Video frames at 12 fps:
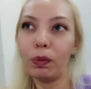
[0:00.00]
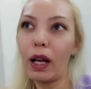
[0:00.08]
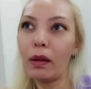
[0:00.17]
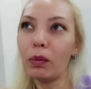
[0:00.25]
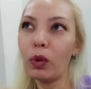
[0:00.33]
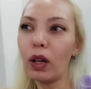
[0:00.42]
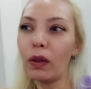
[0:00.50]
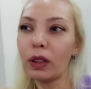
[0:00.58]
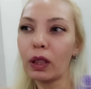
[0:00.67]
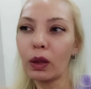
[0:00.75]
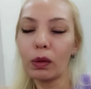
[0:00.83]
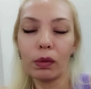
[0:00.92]
Ben bu
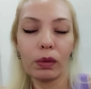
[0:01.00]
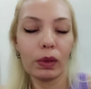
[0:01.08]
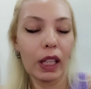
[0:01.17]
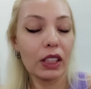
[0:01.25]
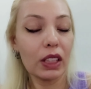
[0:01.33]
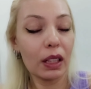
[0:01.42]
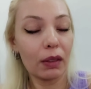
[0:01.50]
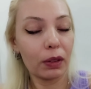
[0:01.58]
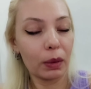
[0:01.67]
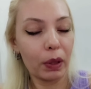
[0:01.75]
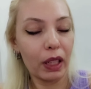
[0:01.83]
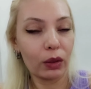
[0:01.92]
hafta, geçen
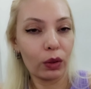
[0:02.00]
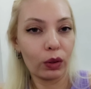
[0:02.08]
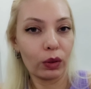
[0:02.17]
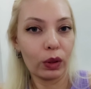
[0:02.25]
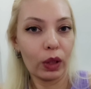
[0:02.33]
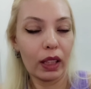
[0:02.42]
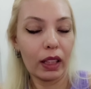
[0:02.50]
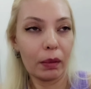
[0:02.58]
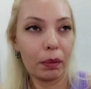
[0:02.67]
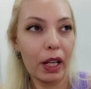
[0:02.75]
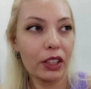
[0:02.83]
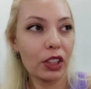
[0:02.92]
hafta pardon,
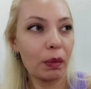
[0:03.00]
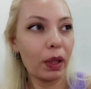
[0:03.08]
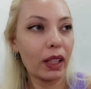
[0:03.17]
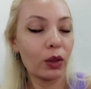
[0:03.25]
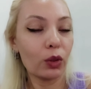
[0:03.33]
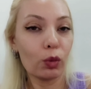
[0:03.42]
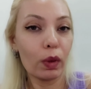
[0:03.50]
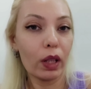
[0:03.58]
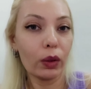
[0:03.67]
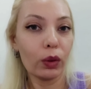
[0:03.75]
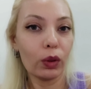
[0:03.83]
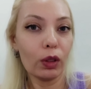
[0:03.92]
e, Perşembe ya da
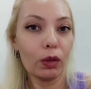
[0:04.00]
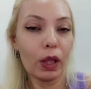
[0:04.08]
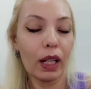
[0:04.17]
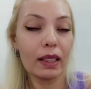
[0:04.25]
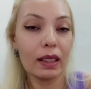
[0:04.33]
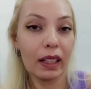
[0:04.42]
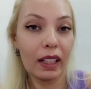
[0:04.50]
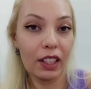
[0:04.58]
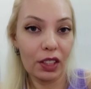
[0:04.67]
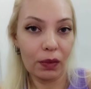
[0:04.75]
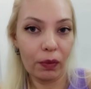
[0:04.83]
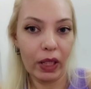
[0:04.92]
Cuma günü bir hastane
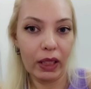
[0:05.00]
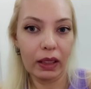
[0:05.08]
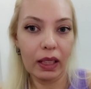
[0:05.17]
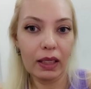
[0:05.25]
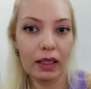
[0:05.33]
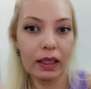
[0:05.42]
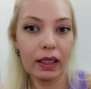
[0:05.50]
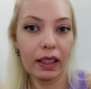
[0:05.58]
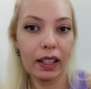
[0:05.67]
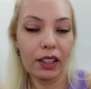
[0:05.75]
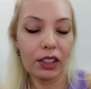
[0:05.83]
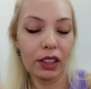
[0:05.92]
işim vardı. Hastaneye
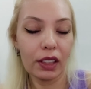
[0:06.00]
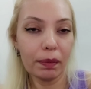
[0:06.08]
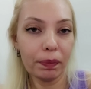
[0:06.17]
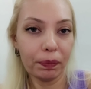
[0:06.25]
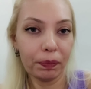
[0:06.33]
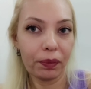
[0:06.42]
geçtim.